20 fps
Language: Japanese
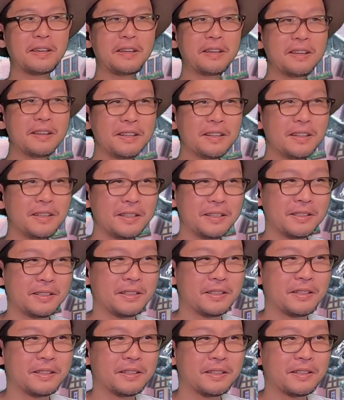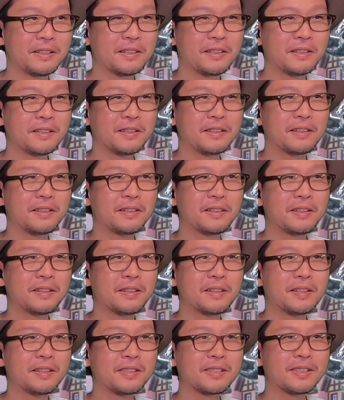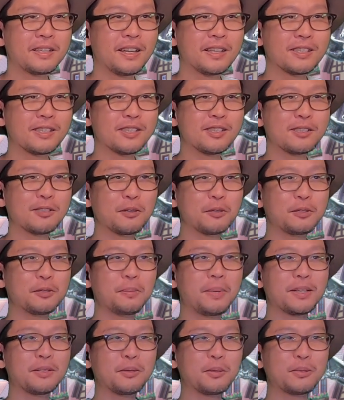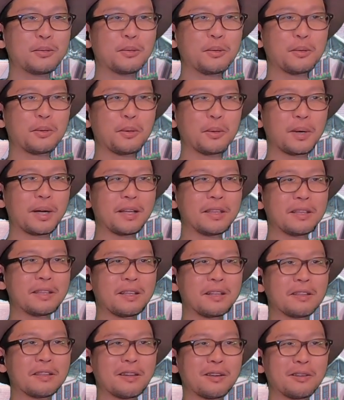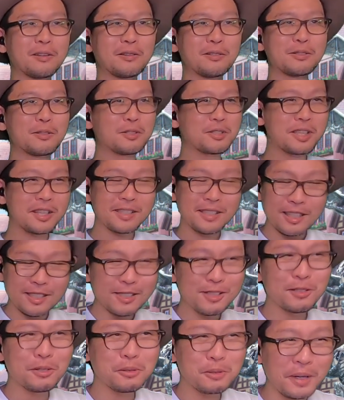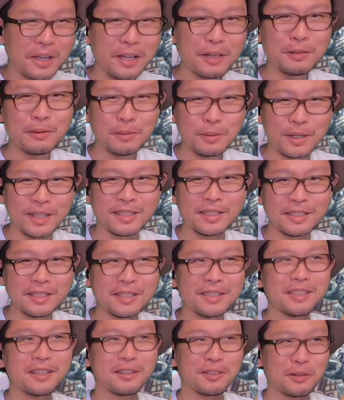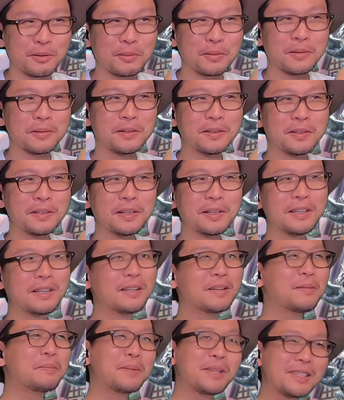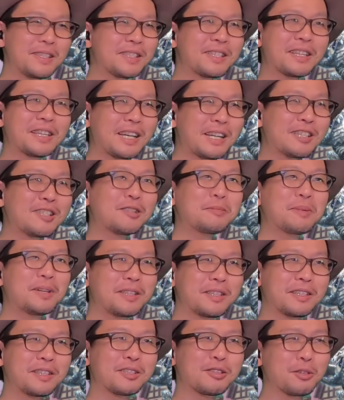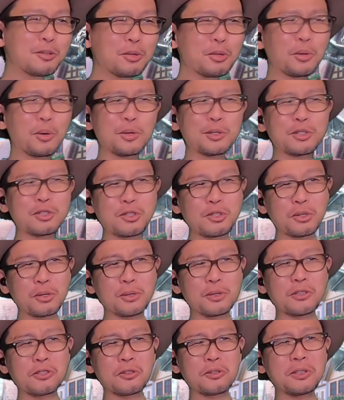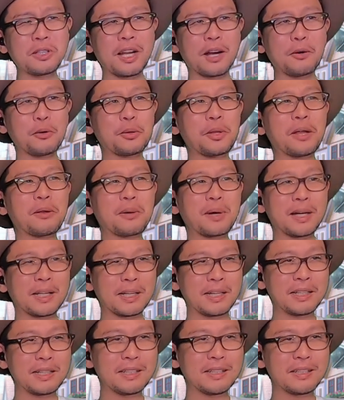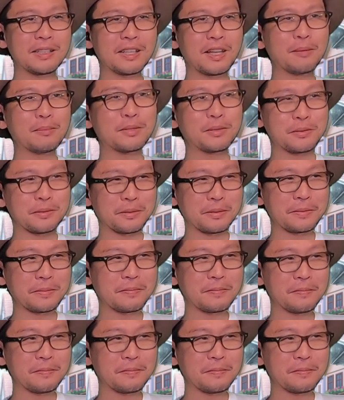えー、早速バトルの予感なんだけど。そして早速エルフが出てきたけど。めっちゃナイスバディ。ちょっとおっちょこちょいな子なのかな多分。